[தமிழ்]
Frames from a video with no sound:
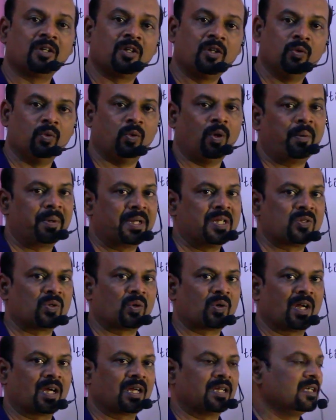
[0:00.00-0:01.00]
கியூ அப்படின்னு
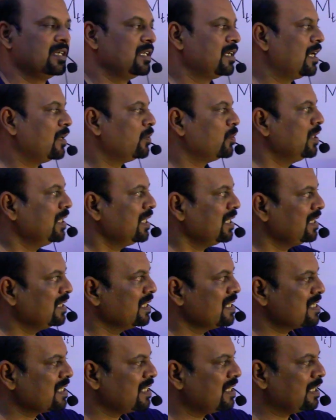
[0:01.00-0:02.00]
சொல்கிறாங்க நான்
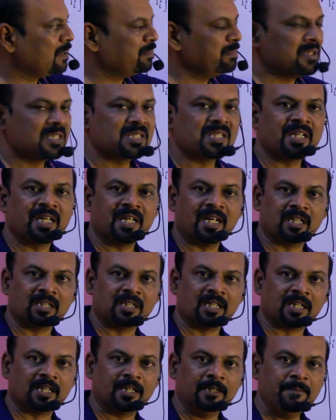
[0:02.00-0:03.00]
உதாரணத்துக்கு சில நம்பர்ஸை இங்கே
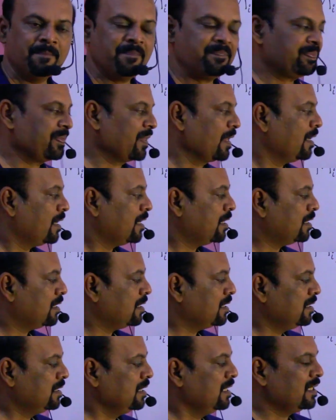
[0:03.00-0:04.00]
எடுத்திருக்கேன்
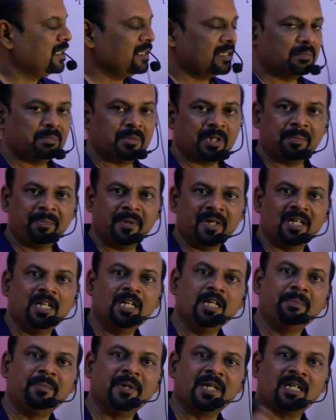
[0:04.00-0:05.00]
இதில் நம்ம எப்படி
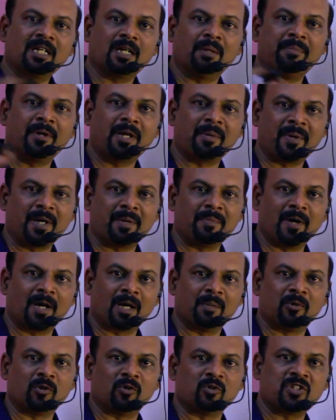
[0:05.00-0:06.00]
ரெண்டு பேரை கம்பேர் பண்ணி
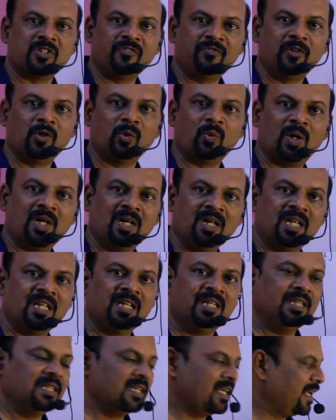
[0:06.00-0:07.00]
பார்க்க போகிறோம் ஷிஃப்ட்
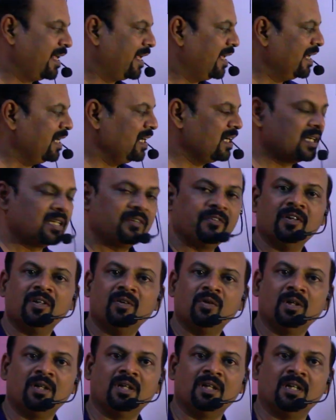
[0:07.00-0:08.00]
ஒனில் ஏன்ற
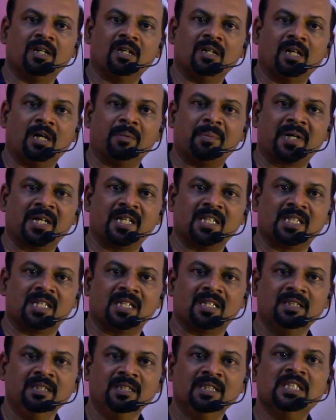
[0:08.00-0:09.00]
நபர்
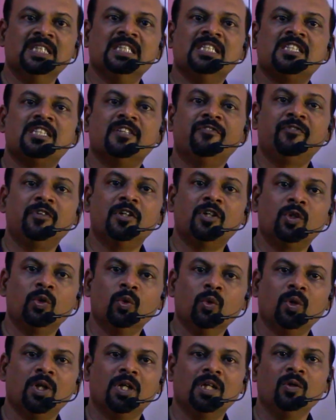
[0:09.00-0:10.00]
எழுதுகிறாரு ஷிஃப்ட்
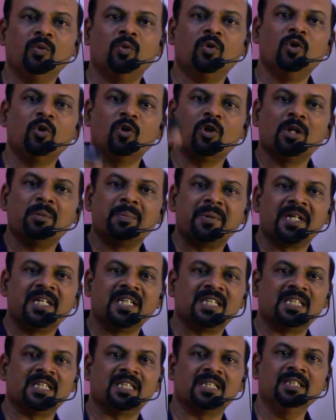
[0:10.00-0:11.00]
டூவில் இன்னொரு நபர்
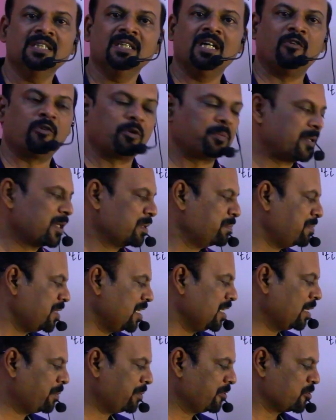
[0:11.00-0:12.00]
எழுதுகிறாரு அவர் பேர்
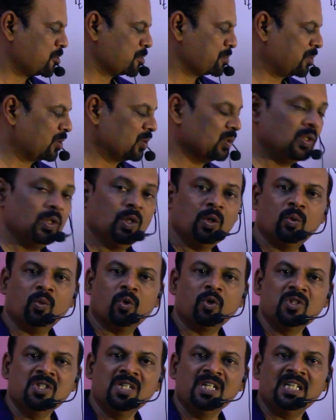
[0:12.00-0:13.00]
பி அப்படி வச்சுப்போம்
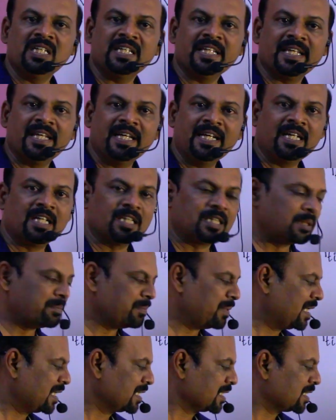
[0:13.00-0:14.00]
ஒரிஜினலாக ஏ எடுத்த
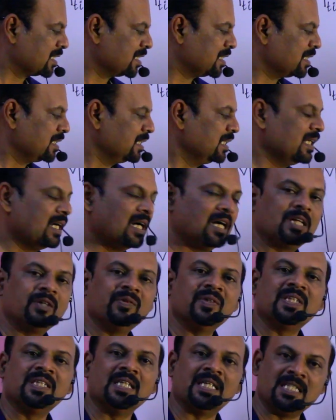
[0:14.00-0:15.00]
மார்க்கு
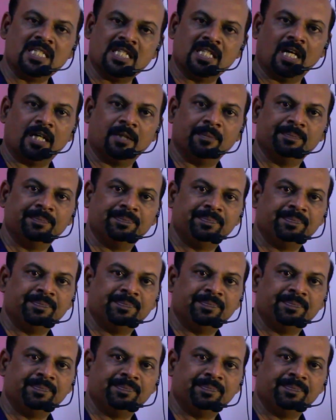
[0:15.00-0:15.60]
அறுபத்தி அஞ்சு தான்